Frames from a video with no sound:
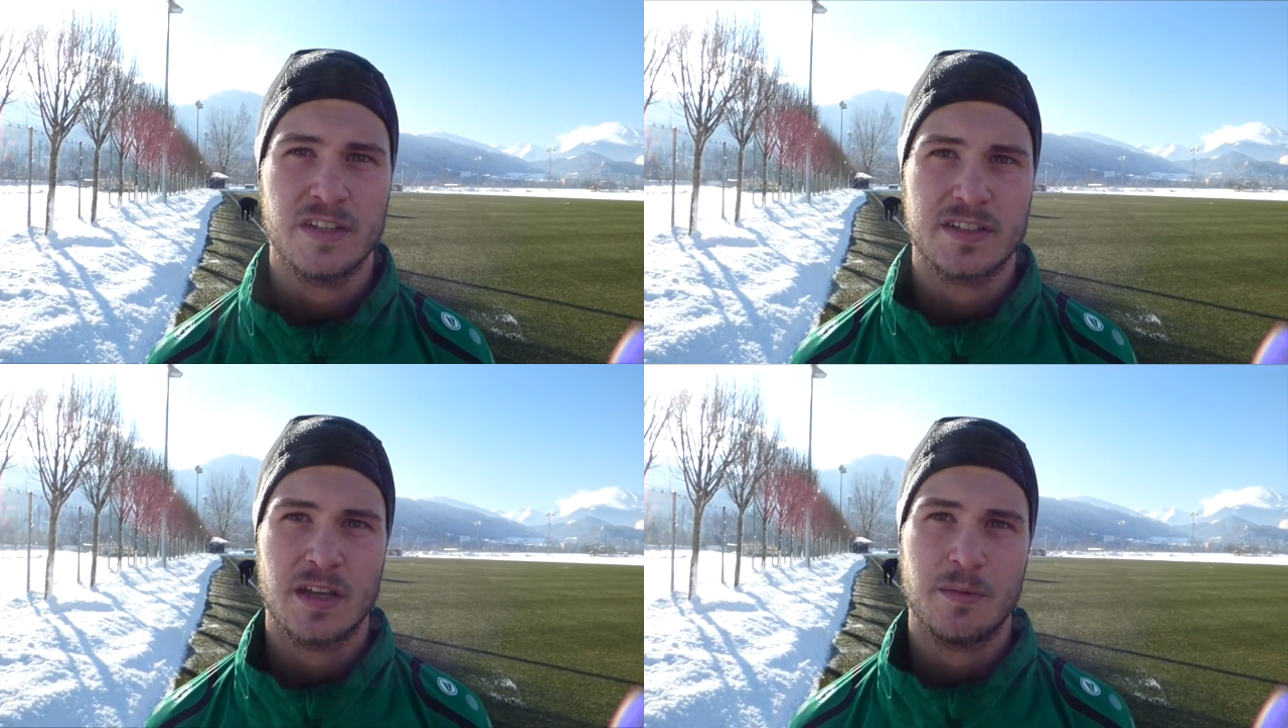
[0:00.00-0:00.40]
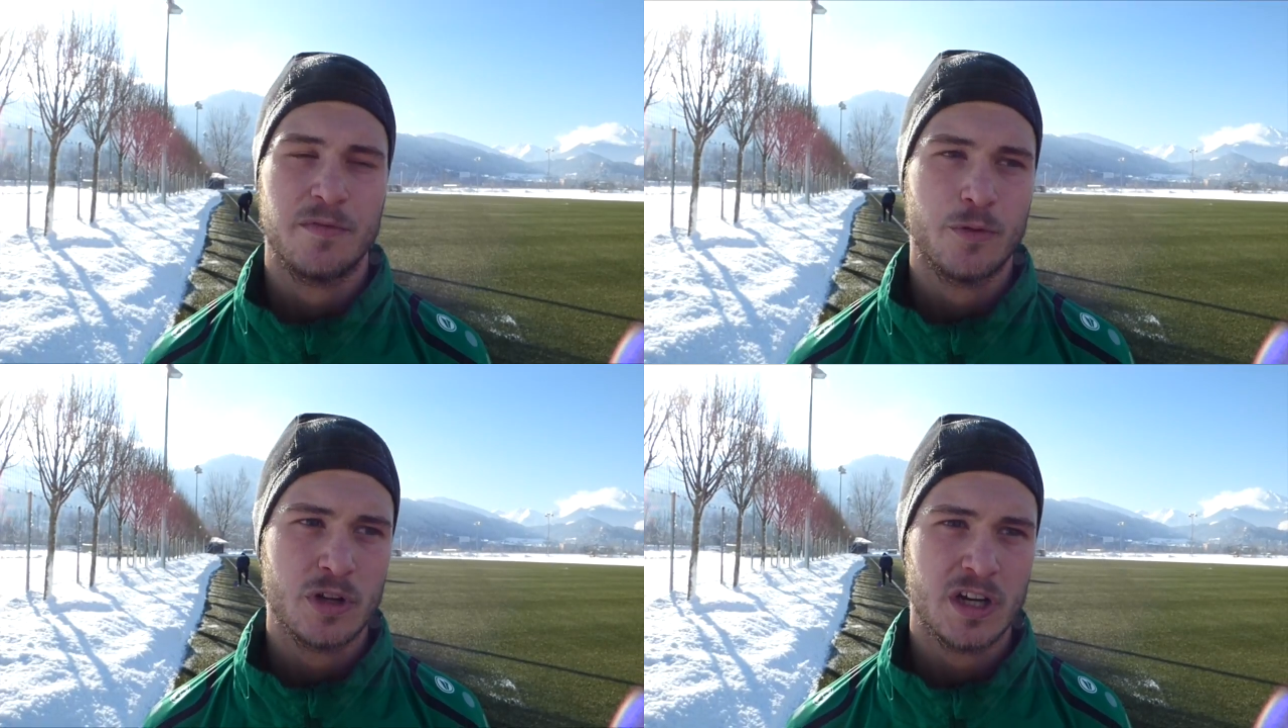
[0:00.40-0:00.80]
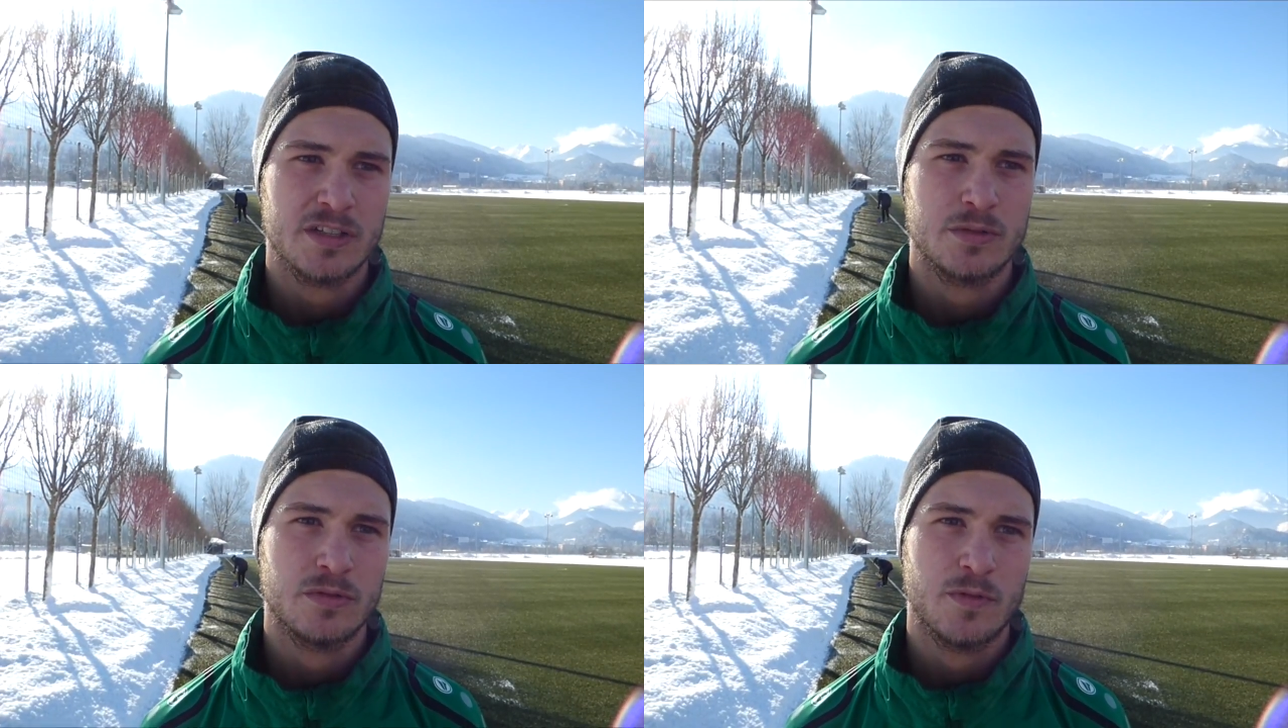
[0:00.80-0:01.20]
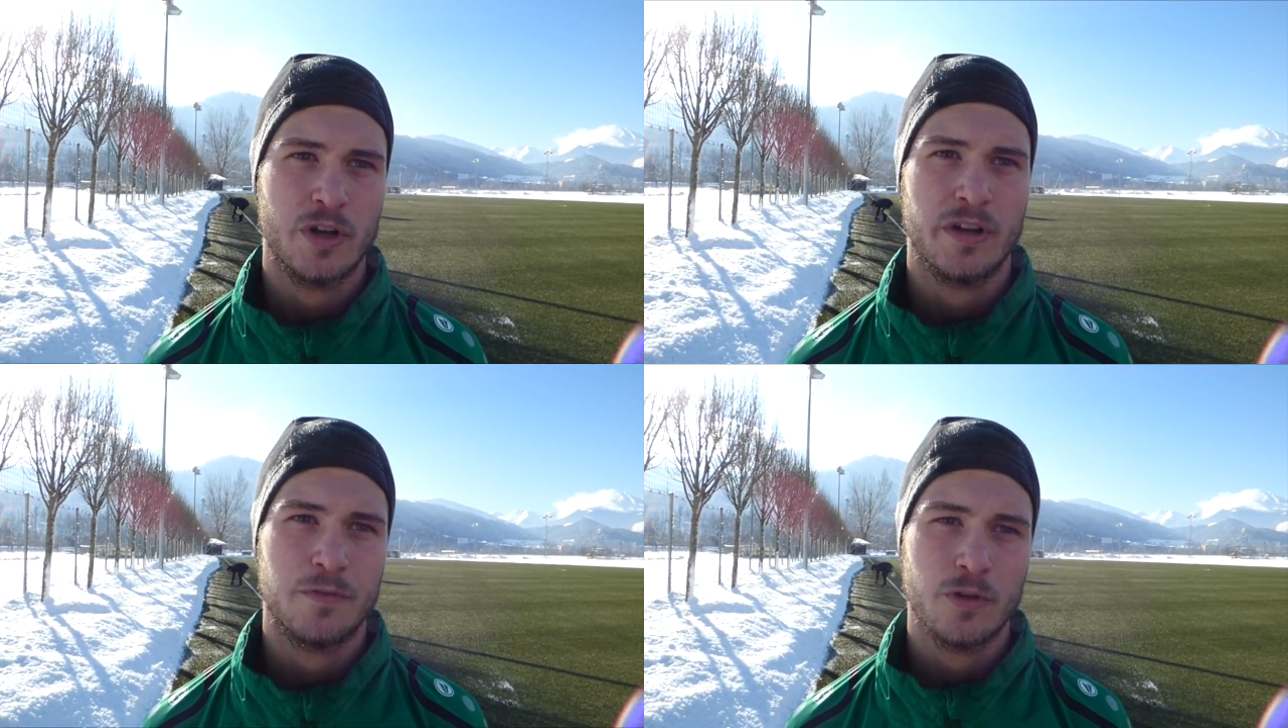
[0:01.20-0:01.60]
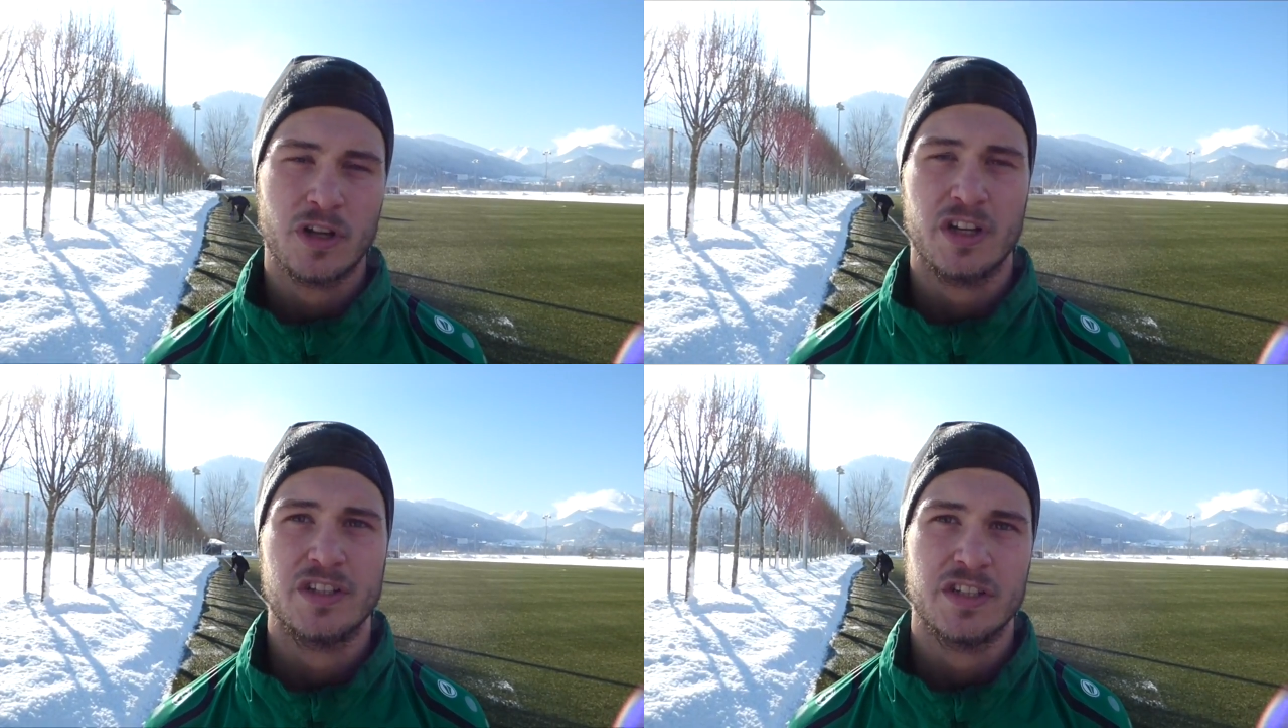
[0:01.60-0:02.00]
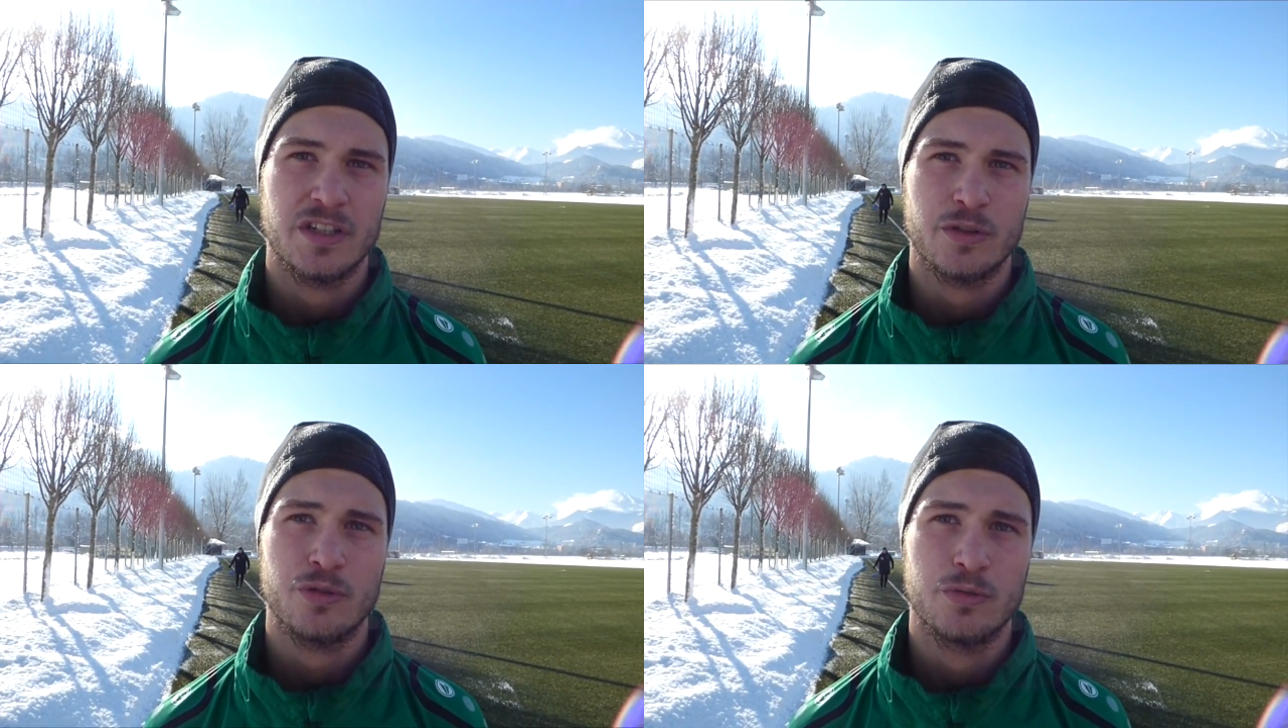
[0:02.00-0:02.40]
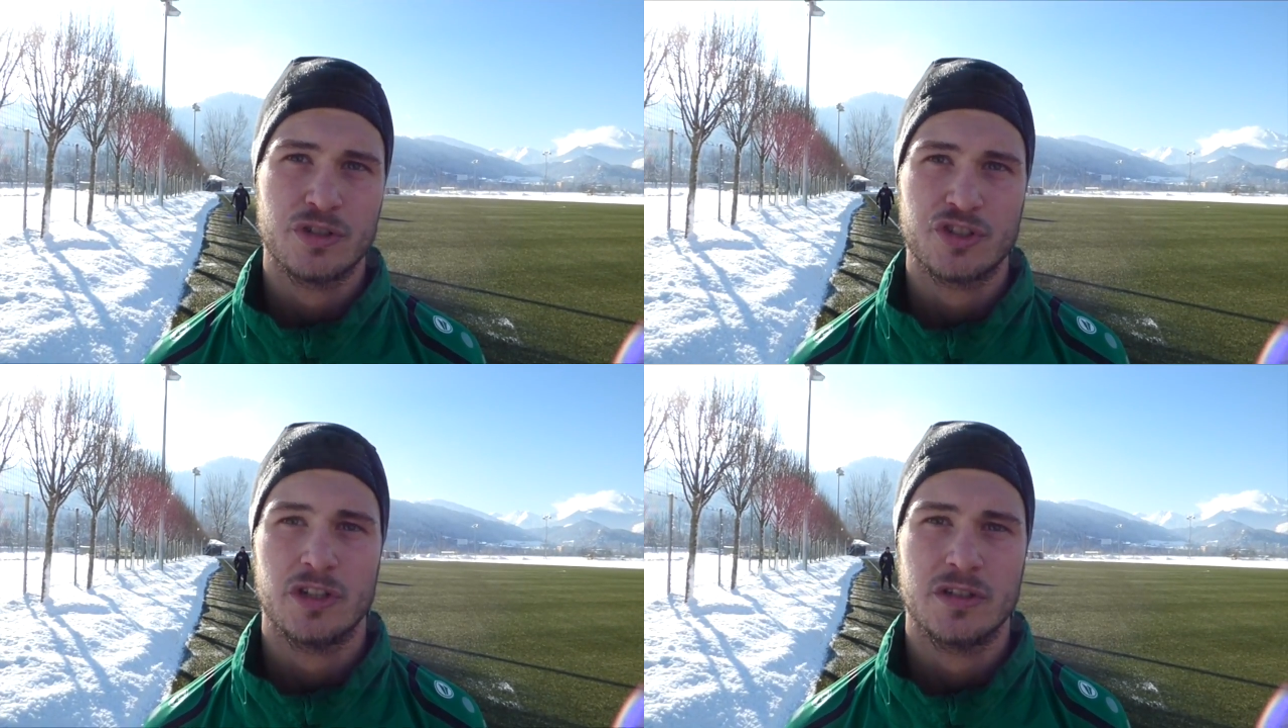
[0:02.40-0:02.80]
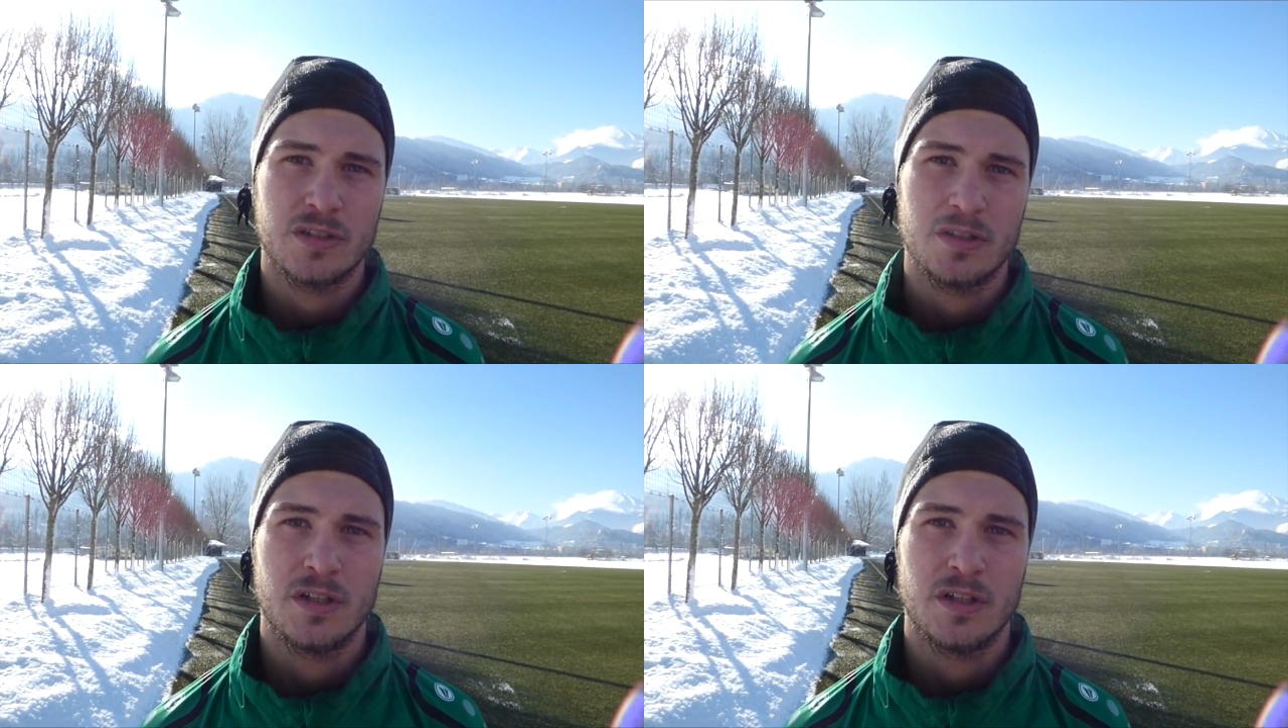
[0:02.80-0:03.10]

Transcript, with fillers: Jetzt geben wir Vollgas und wollen erfolgreich in die Rückrunde starten.